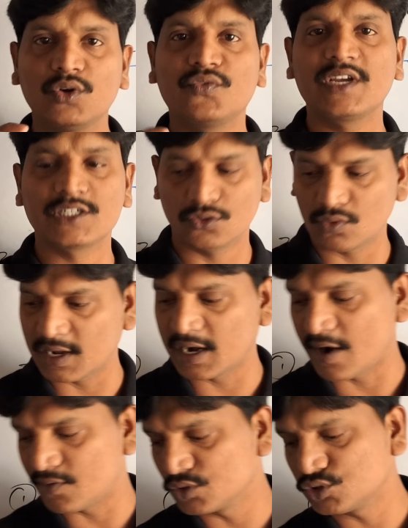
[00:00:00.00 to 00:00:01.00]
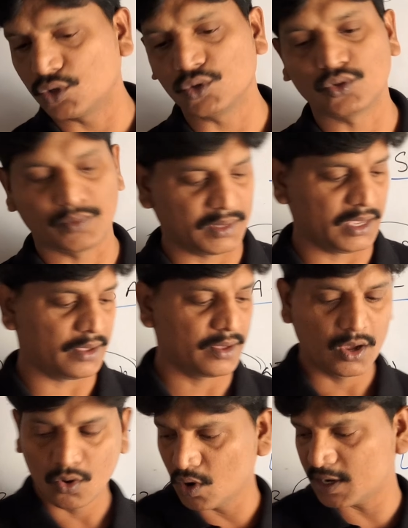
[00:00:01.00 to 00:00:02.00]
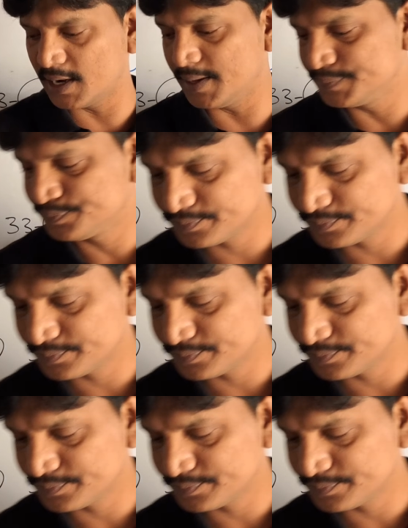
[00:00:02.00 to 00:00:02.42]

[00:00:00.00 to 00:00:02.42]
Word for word: నోటిఫికేషన్ ద్వారా రావడం జరుగుతుంది ఓకేనా